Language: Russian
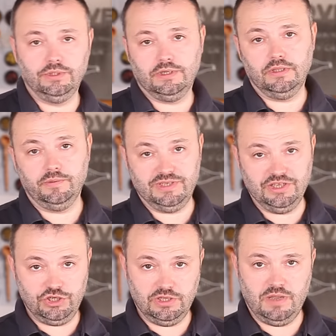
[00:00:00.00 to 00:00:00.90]
Это когда мы
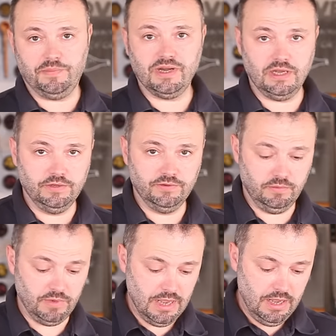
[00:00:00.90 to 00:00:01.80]
сначала
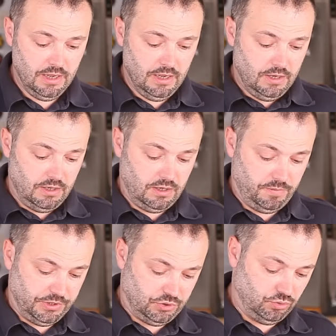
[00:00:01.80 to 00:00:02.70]
обкалываем э,
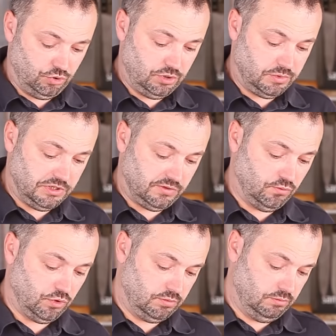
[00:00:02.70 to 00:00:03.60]
посолочным
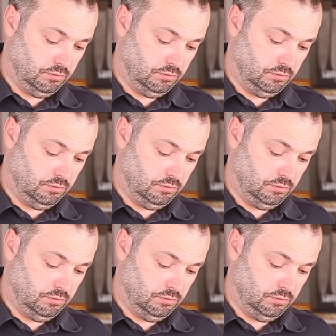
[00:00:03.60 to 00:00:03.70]
раствором